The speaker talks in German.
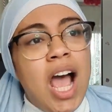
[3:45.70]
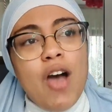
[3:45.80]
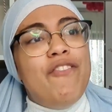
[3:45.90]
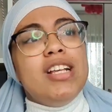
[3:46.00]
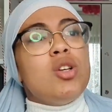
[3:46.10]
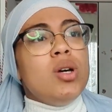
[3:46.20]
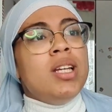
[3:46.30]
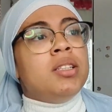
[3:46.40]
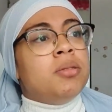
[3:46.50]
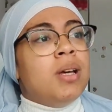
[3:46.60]
Wieso
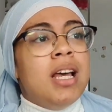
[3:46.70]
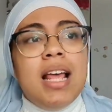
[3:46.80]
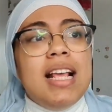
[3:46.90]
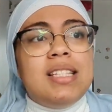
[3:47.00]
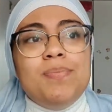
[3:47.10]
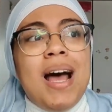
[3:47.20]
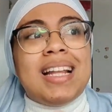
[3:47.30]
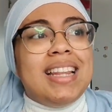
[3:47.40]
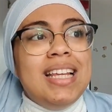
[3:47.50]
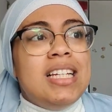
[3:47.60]
nicht? Es
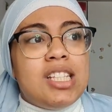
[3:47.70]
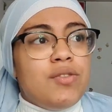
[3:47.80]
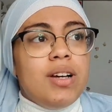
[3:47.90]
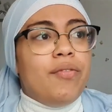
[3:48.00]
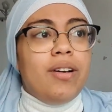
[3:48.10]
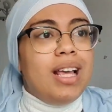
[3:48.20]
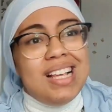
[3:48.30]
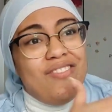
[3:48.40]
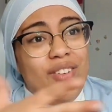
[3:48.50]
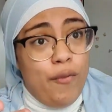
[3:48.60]
macht nichts,
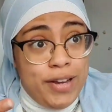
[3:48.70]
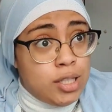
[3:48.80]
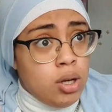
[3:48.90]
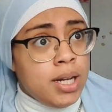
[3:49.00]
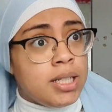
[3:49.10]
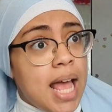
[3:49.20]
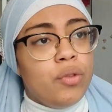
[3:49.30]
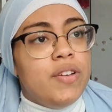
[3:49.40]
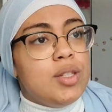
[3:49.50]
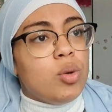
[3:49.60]
wieso nicht?
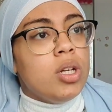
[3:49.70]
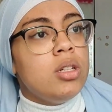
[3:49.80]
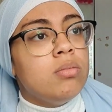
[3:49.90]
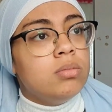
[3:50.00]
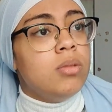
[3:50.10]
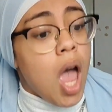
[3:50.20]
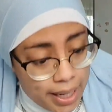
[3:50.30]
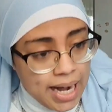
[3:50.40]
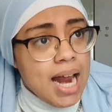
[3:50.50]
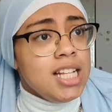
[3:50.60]
Und wieso nicht?
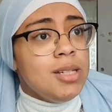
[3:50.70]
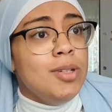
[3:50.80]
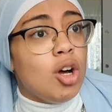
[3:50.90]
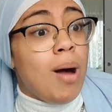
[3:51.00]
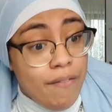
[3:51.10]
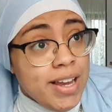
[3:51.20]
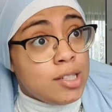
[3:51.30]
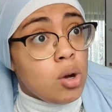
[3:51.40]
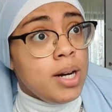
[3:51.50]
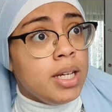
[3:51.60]
Erklären Sie mir doch mal,
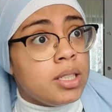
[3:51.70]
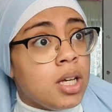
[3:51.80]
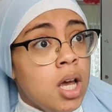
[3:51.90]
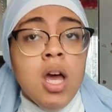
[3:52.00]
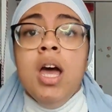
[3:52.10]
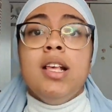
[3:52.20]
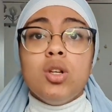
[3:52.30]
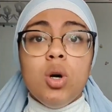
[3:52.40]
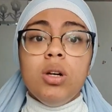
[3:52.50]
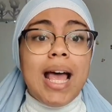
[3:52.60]
wieso nicht? So,
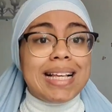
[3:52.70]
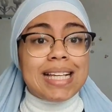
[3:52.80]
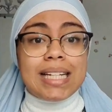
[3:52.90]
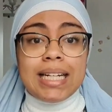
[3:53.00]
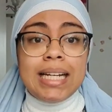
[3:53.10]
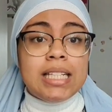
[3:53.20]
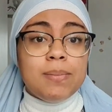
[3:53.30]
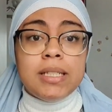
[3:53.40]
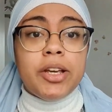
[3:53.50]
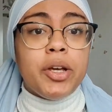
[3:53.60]
es hat nichts
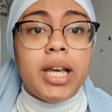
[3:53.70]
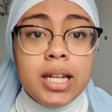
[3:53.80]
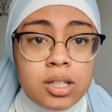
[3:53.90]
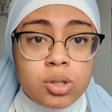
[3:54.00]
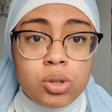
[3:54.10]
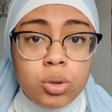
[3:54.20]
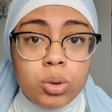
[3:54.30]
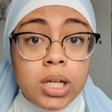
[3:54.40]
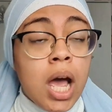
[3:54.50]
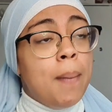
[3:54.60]
mit der Hygiene zu
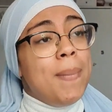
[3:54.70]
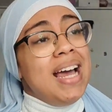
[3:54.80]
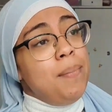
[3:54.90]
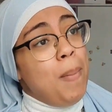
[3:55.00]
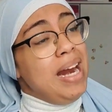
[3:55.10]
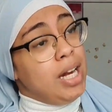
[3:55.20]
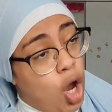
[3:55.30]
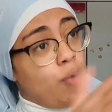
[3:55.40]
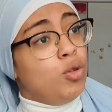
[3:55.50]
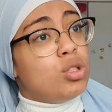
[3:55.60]
tun. Mein, mein
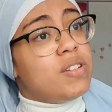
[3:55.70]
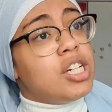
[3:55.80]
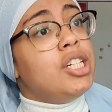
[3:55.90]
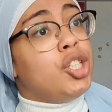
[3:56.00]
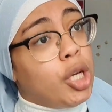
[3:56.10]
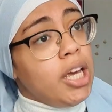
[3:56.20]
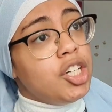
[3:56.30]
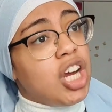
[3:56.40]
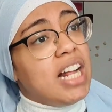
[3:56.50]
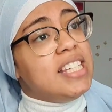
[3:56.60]
Kopftuch ist wahrscheinlich
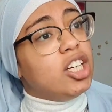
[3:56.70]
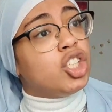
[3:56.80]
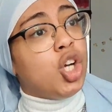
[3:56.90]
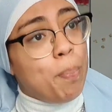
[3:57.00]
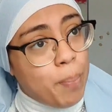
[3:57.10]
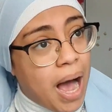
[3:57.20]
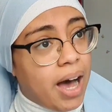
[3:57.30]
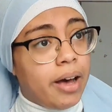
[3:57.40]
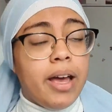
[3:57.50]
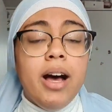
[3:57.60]
hygienischer als ihre
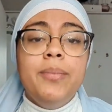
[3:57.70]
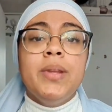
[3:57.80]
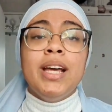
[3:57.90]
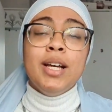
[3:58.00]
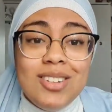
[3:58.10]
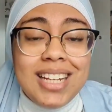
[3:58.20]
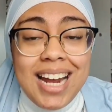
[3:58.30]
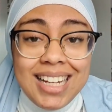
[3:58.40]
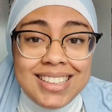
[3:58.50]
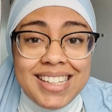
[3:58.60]
Schuppenhaare, ja? Und
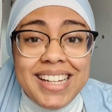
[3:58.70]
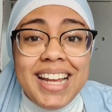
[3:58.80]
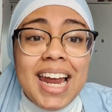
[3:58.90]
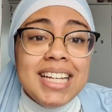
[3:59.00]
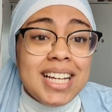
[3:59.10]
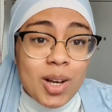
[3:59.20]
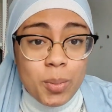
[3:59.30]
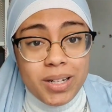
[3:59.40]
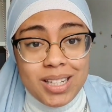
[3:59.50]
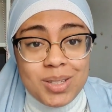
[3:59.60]
dann hat er die gleiche
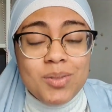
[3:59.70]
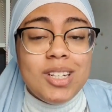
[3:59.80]
Argumentation wie